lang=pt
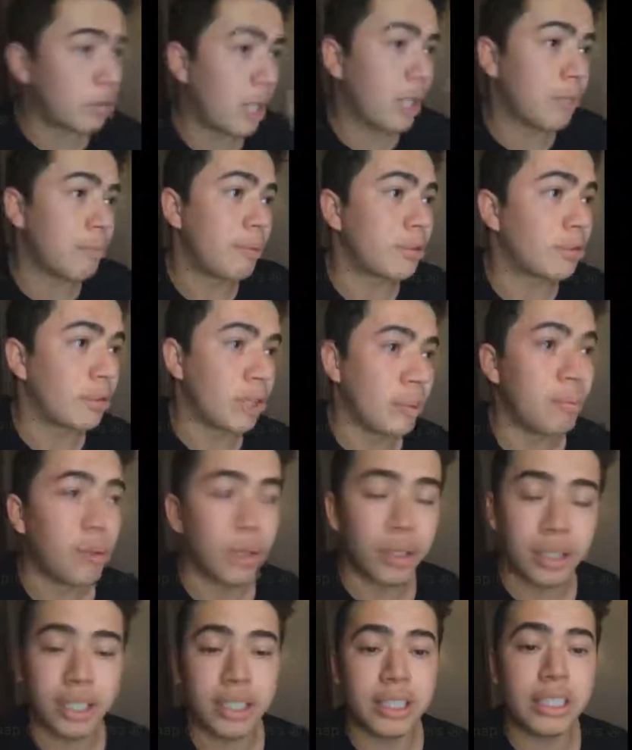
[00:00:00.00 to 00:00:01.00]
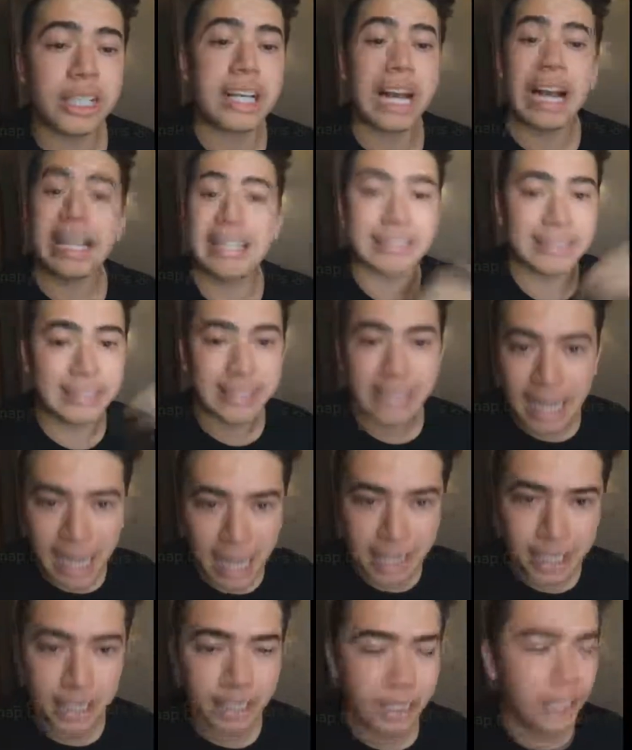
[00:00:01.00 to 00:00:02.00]
cada pessoa importante de cada
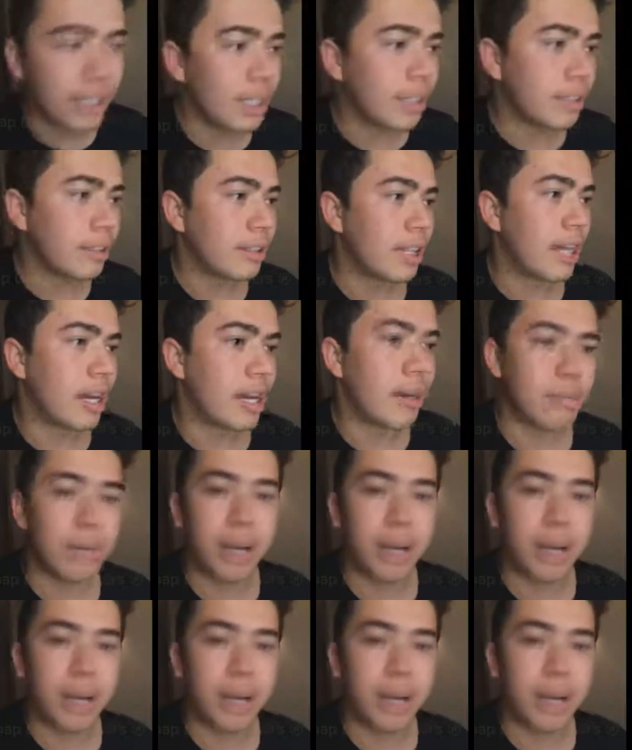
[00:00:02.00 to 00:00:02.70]
cidade, tá?